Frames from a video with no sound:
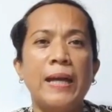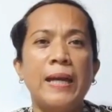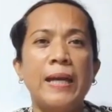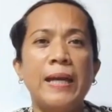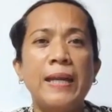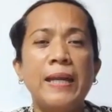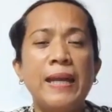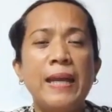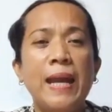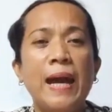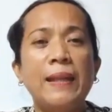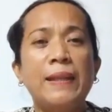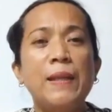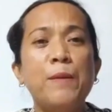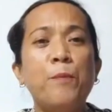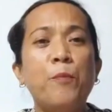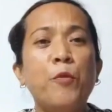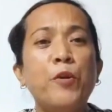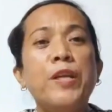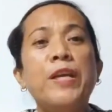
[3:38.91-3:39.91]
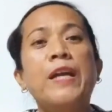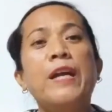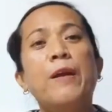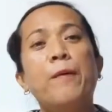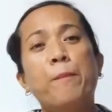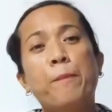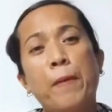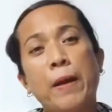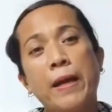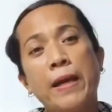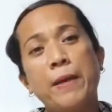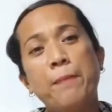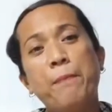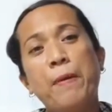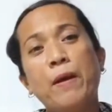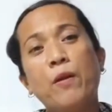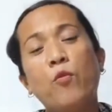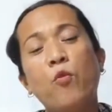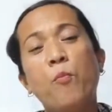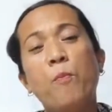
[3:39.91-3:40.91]
hindi natin pwedeng ipa-
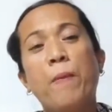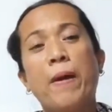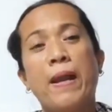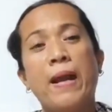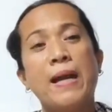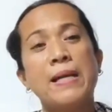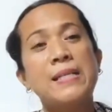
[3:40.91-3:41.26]
ipagkumpara.